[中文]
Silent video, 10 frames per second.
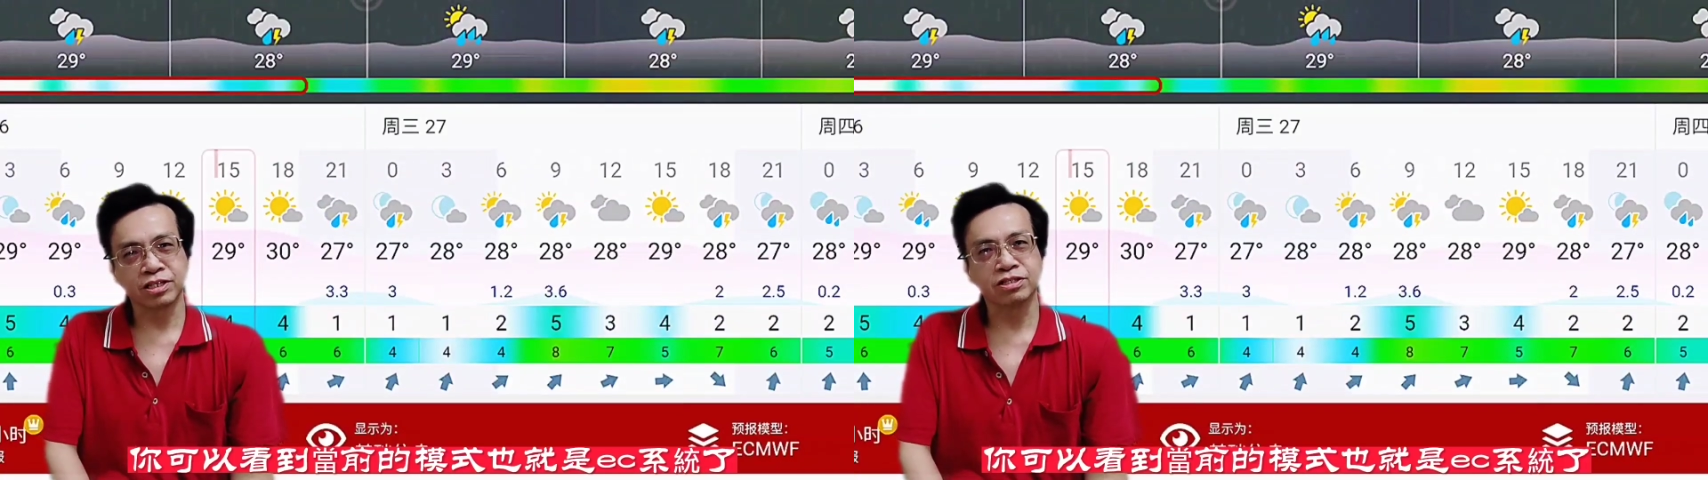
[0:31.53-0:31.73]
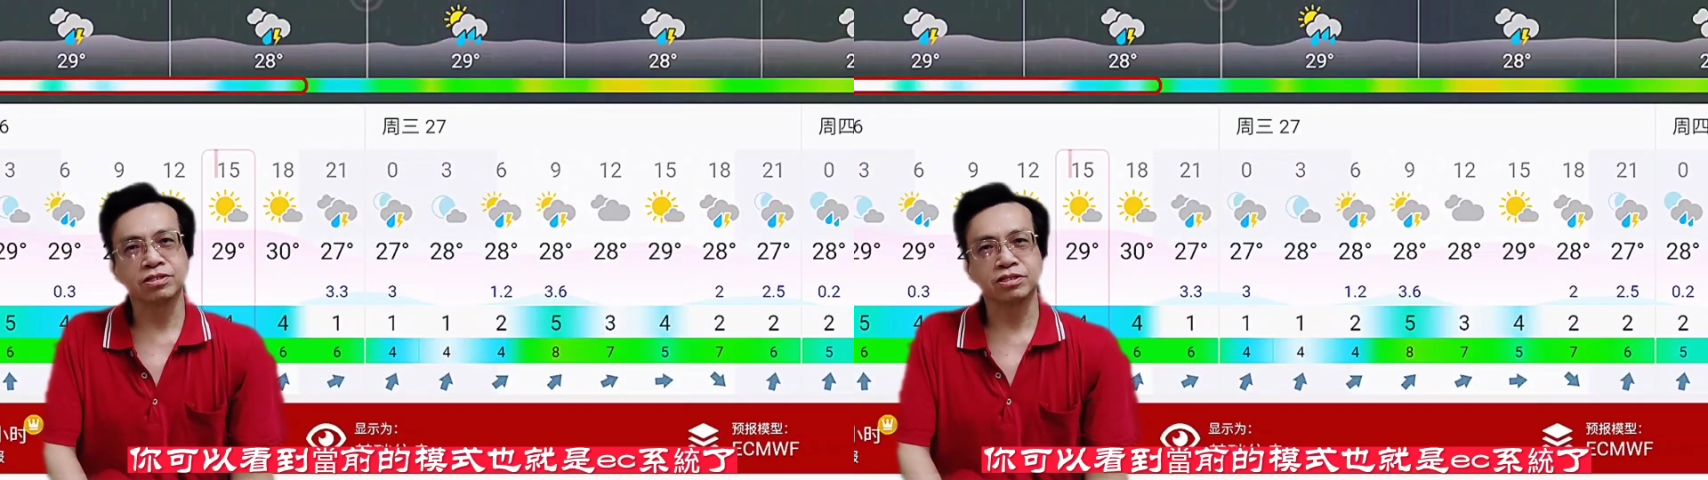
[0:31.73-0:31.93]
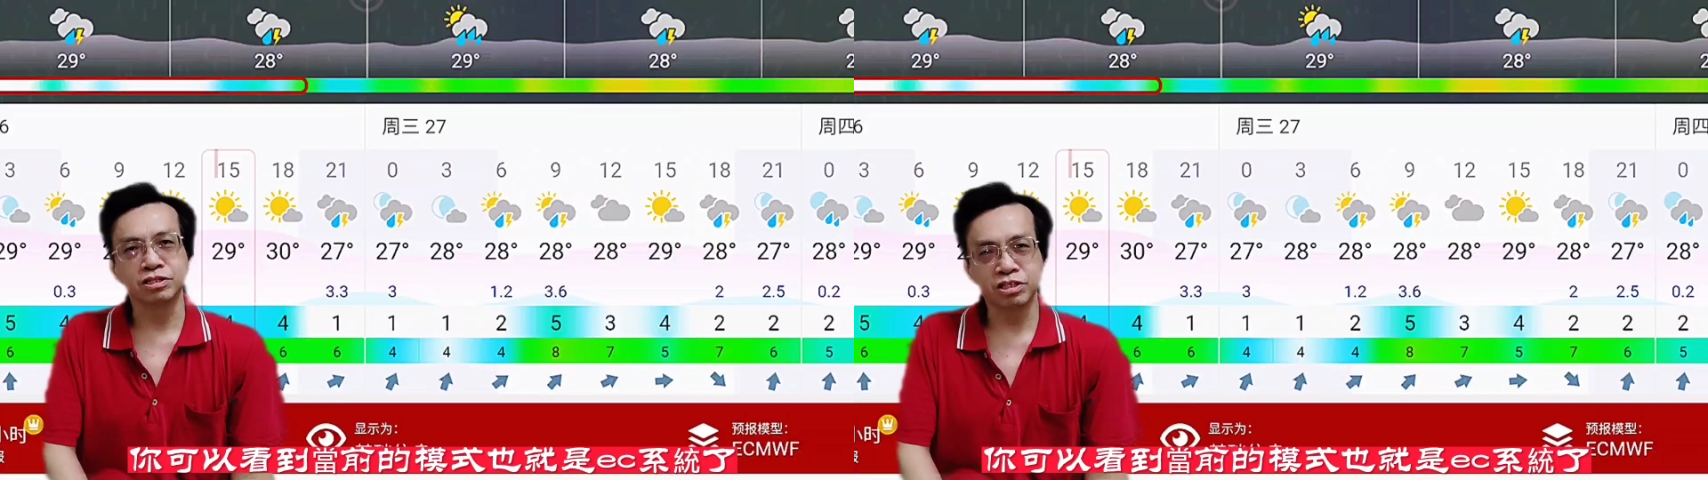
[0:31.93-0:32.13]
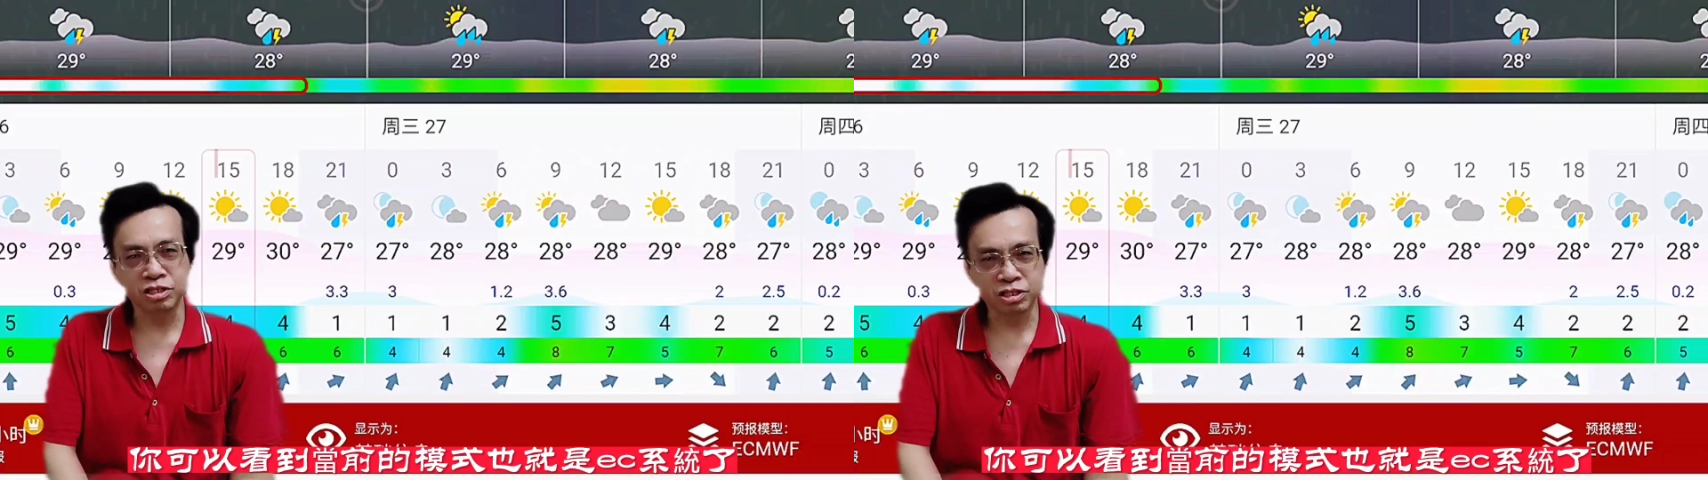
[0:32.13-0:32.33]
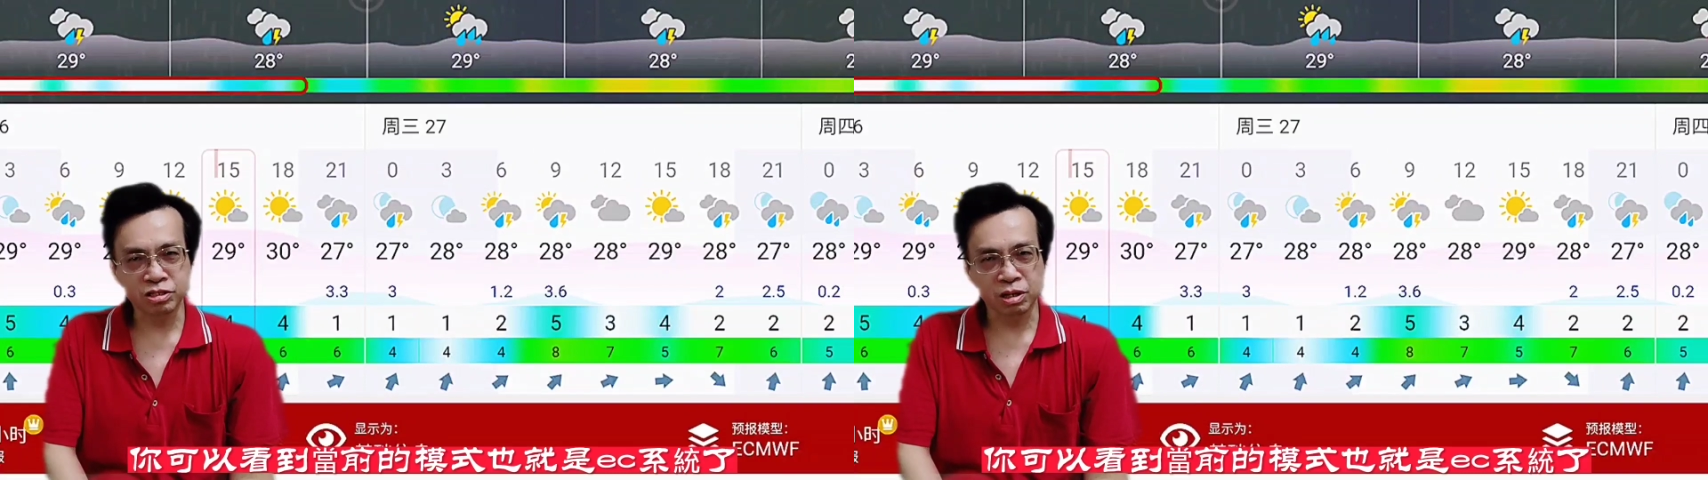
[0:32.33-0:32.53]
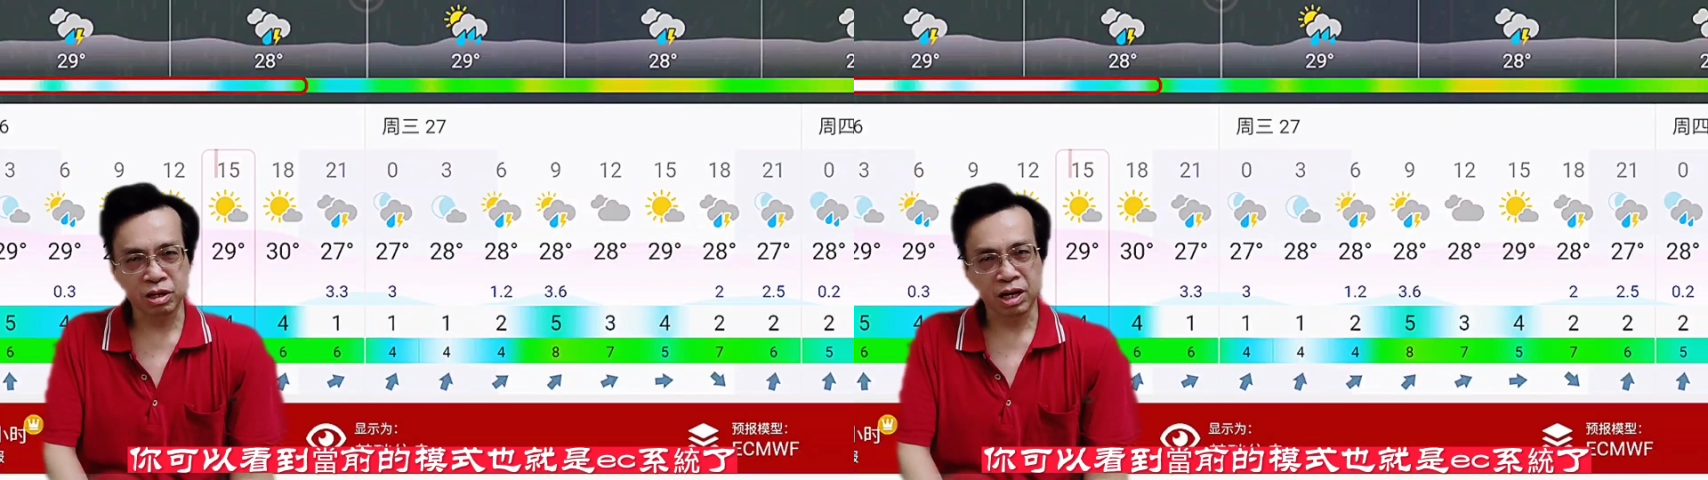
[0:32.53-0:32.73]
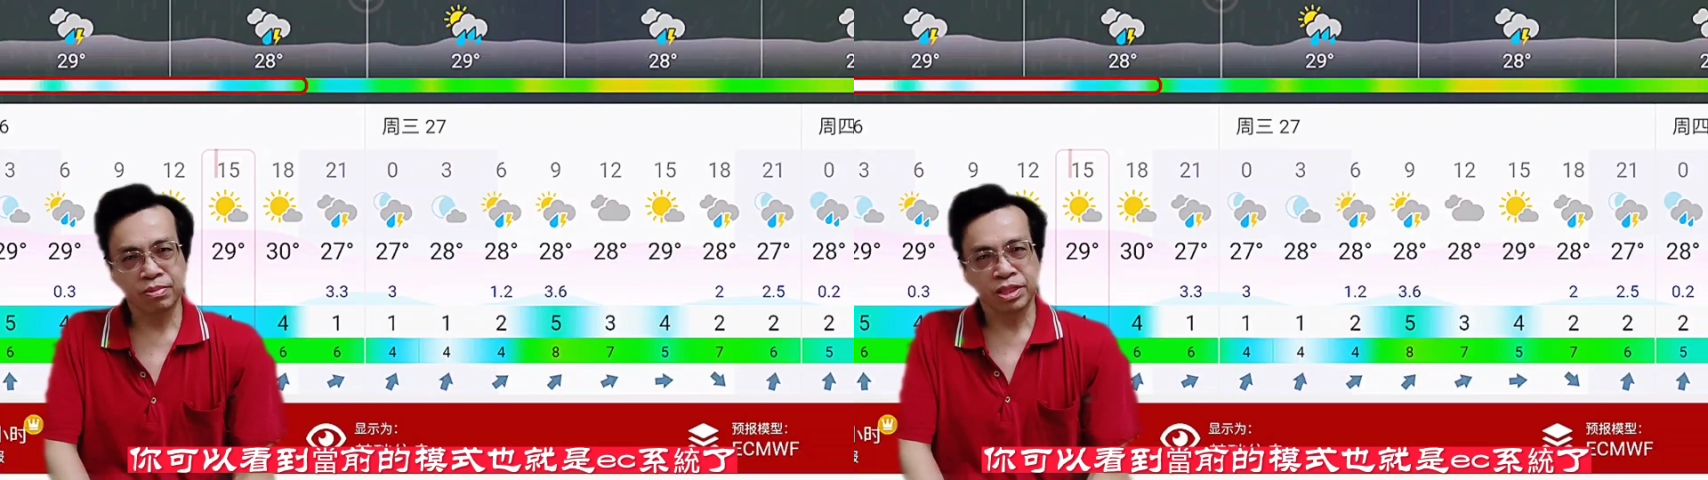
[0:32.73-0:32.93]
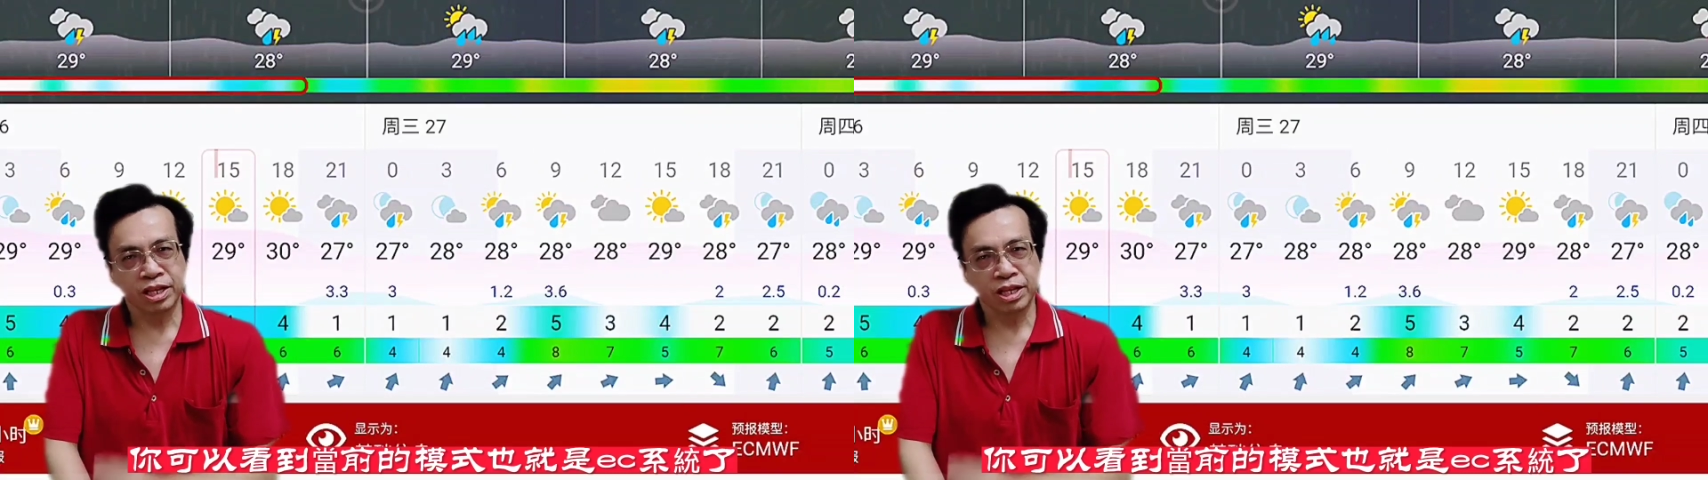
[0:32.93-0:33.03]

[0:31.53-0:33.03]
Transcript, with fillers: 也就是 EC 系统啊。